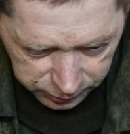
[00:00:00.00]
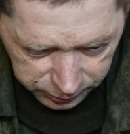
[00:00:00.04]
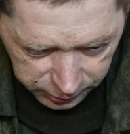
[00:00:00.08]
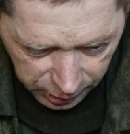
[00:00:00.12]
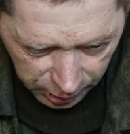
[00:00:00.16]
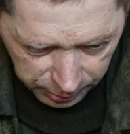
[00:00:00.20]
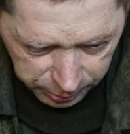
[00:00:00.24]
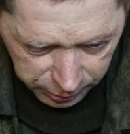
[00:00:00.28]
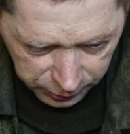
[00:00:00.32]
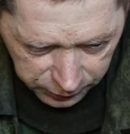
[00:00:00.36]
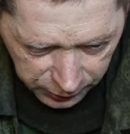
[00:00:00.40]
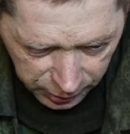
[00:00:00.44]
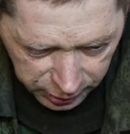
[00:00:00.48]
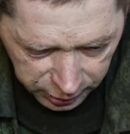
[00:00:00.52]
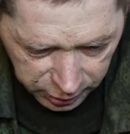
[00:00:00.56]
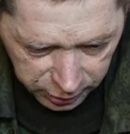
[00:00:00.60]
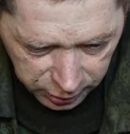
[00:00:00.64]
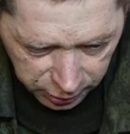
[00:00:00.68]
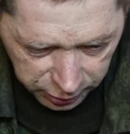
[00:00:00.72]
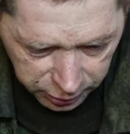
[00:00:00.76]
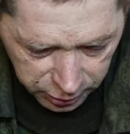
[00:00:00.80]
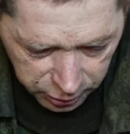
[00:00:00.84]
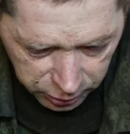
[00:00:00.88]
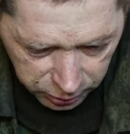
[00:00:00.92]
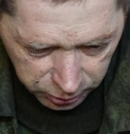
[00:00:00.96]
как бы войны
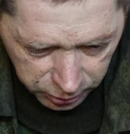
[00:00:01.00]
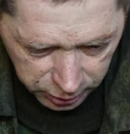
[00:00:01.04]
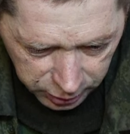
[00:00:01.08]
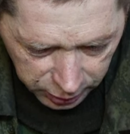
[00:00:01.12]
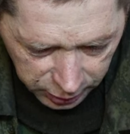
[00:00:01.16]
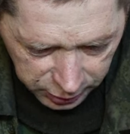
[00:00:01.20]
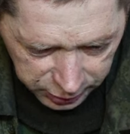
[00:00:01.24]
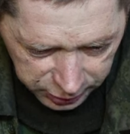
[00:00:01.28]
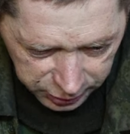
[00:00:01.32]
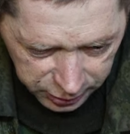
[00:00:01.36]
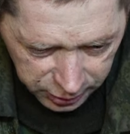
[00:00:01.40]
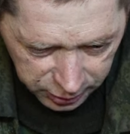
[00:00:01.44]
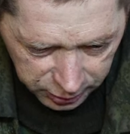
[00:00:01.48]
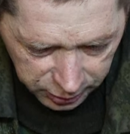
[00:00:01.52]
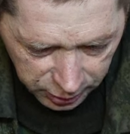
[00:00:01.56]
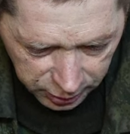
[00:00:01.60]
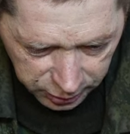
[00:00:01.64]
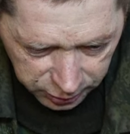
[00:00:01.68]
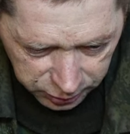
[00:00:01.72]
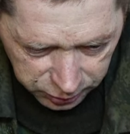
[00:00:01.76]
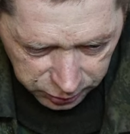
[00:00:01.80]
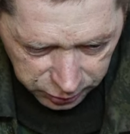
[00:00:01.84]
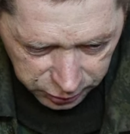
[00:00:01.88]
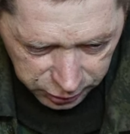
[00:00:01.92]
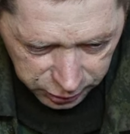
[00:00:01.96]
на территории россии это
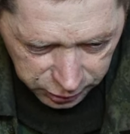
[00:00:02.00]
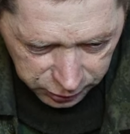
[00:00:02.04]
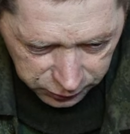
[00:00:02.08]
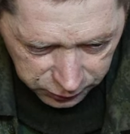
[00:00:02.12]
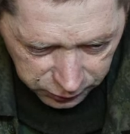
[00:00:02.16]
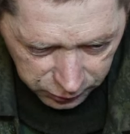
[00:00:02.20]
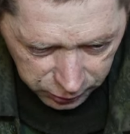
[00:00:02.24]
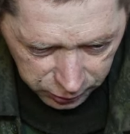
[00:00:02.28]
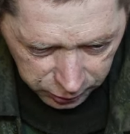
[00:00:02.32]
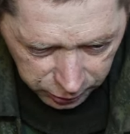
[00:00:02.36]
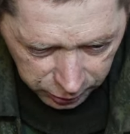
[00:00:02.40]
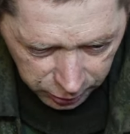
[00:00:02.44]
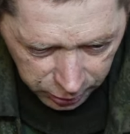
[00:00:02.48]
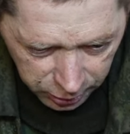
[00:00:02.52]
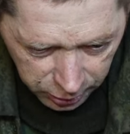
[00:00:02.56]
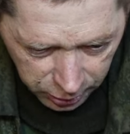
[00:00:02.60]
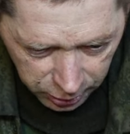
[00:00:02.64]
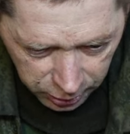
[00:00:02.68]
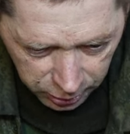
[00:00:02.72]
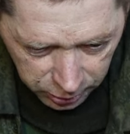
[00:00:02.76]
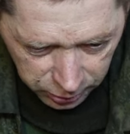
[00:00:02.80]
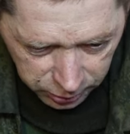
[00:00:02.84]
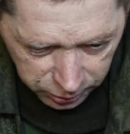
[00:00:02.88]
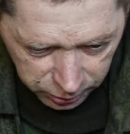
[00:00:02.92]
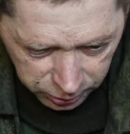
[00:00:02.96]
не существует
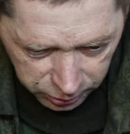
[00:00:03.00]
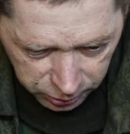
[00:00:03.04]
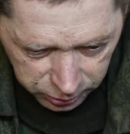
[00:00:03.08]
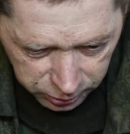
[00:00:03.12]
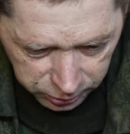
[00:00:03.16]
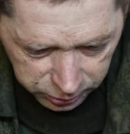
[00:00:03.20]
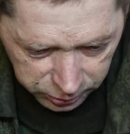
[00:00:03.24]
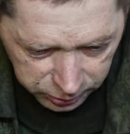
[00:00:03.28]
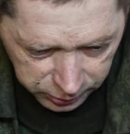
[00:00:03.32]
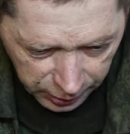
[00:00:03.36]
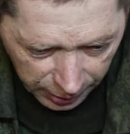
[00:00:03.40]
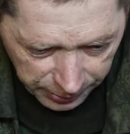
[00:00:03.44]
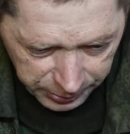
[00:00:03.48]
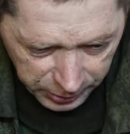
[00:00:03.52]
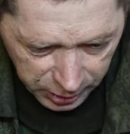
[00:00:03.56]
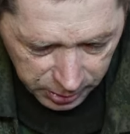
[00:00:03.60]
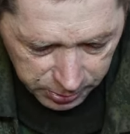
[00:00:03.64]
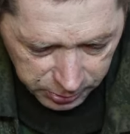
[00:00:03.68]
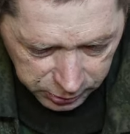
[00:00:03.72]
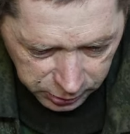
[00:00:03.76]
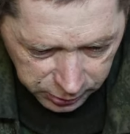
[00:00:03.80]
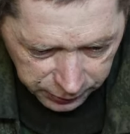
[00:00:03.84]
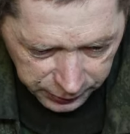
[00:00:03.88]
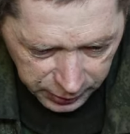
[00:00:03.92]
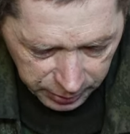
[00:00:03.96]
ну там не
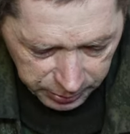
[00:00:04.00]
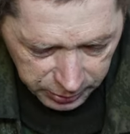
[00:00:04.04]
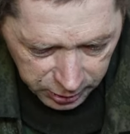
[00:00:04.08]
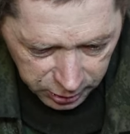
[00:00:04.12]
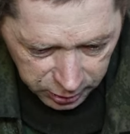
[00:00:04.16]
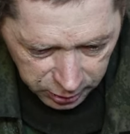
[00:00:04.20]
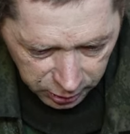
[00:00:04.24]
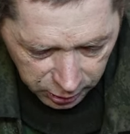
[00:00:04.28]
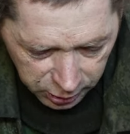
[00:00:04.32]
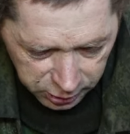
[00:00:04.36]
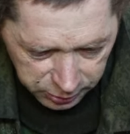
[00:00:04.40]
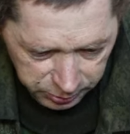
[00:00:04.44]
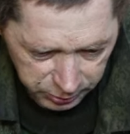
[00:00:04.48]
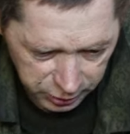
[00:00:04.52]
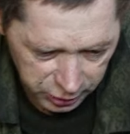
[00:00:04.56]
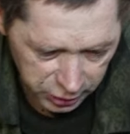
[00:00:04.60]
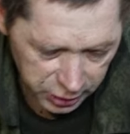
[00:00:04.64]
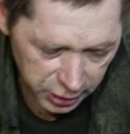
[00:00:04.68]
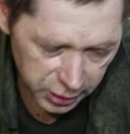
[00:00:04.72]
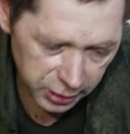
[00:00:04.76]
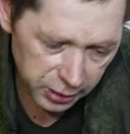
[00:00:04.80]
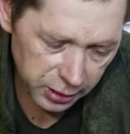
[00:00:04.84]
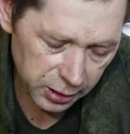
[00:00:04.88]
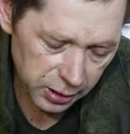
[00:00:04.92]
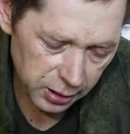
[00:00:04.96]
было времени на
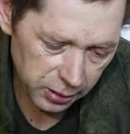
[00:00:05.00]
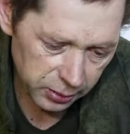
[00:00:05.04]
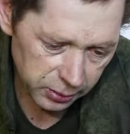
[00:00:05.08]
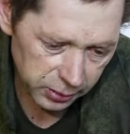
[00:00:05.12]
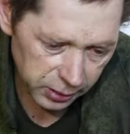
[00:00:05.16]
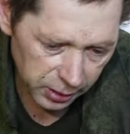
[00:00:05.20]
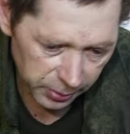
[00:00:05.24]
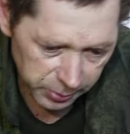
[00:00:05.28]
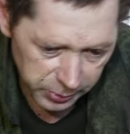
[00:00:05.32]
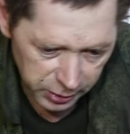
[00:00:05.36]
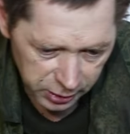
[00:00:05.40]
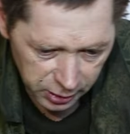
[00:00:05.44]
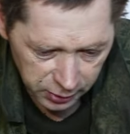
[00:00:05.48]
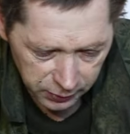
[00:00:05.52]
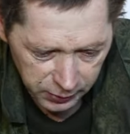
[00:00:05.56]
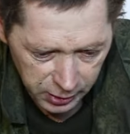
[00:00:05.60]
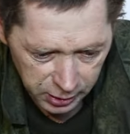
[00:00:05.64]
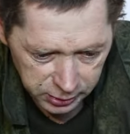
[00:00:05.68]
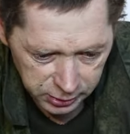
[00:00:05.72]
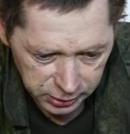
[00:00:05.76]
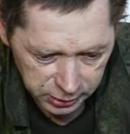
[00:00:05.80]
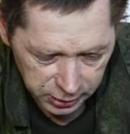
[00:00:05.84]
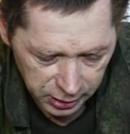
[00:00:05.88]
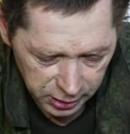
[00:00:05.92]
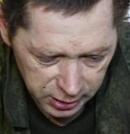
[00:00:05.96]
размышления, там не
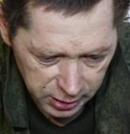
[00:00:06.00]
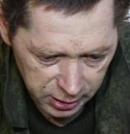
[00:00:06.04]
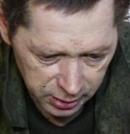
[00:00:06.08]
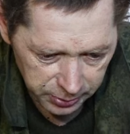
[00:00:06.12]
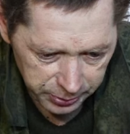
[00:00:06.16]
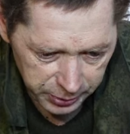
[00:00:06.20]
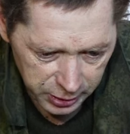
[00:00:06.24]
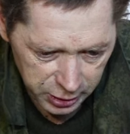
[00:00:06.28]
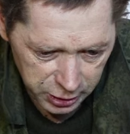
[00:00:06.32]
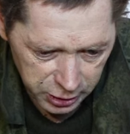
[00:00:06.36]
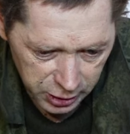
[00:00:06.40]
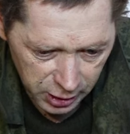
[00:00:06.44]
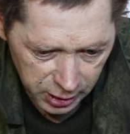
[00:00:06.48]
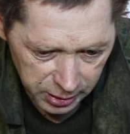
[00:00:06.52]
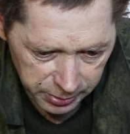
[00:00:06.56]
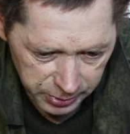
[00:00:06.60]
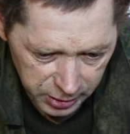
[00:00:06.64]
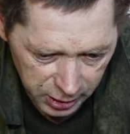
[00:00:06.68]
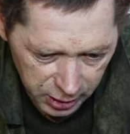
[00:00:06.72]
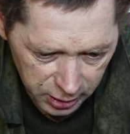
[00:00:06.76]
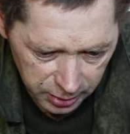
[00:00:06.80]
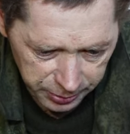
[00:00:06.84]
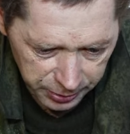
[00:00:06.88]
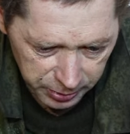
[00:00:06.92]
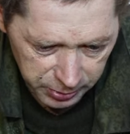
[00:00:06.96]
давалось, они приезжали,
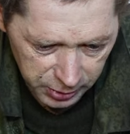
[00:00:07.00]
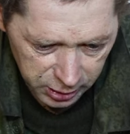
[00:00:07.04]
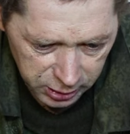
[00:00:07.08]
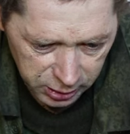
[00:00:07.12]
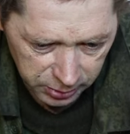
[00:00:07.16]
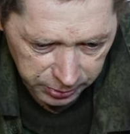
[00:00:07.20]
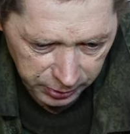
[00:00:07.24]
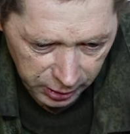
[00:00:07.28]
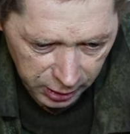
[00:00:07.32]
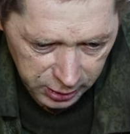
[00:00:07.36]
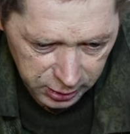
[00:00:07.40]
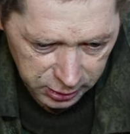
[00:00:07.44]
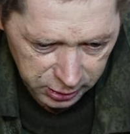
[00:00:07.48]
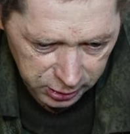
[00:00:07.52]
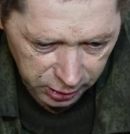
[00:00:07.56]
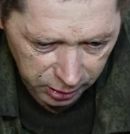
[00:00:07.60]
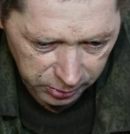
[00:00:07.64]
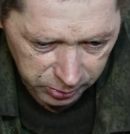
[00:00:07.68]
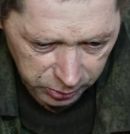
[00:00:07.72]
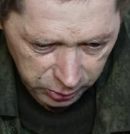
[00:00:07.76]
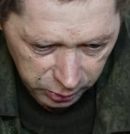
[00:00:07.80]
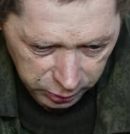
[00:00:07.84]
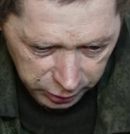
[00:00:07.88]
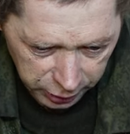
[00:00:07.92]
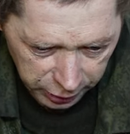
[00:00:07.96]
меня, например, забрали с
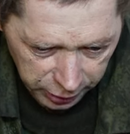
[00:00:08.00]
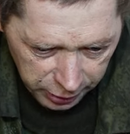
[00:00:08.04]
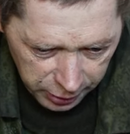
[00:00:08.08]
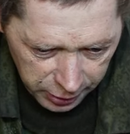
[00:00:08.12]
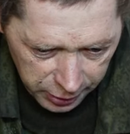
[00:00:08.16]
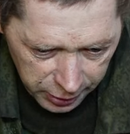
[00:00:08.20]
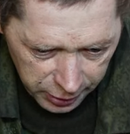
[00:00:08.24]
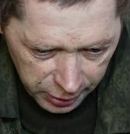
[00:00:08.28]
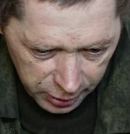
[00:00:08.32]
работы,